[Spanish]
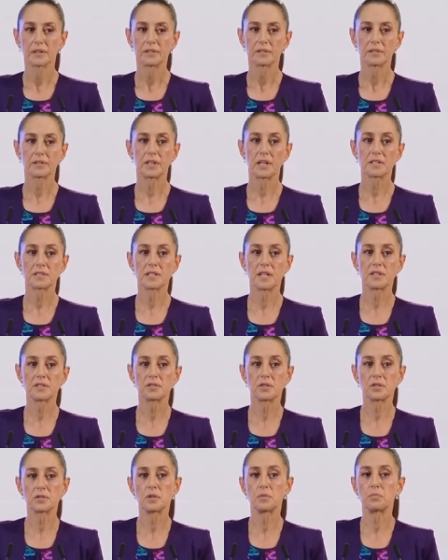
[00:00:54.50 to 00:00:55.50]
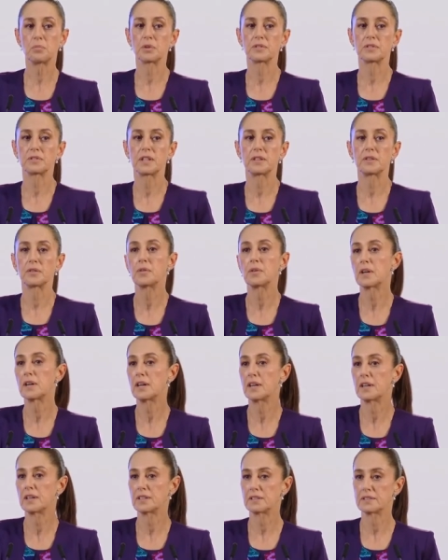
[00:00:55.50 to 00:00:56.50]
Entonces, al ser socio, pues te
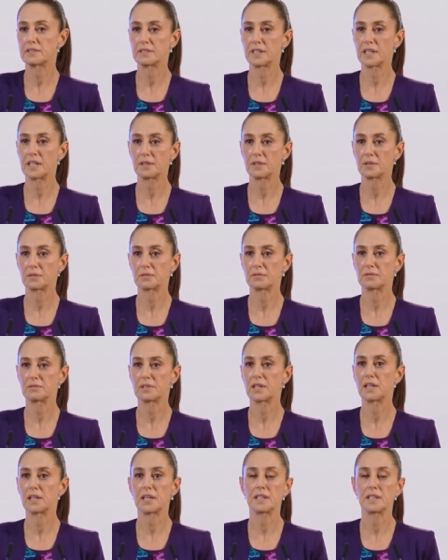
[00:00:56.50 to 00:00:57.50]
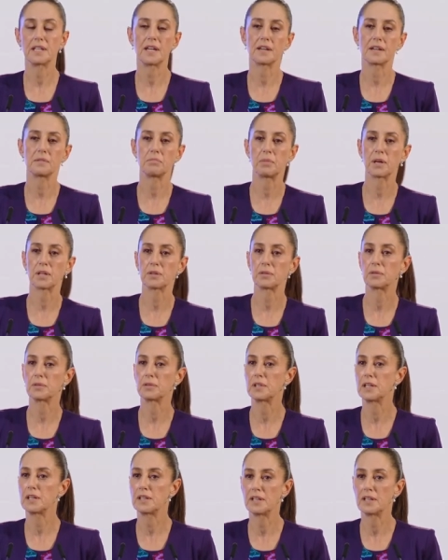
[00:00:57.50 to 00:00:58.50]
toca tanto. En realidad ni hay reparto de
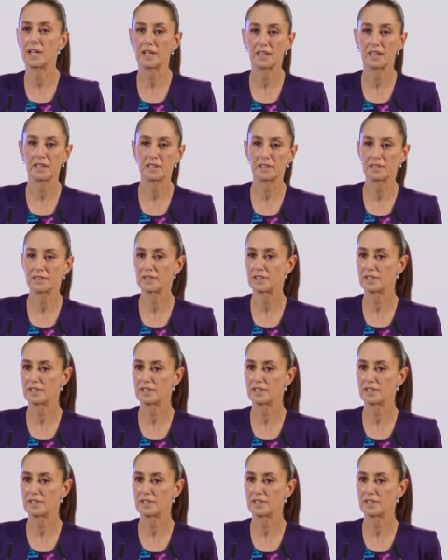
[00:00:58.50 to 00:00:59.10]
utilidades,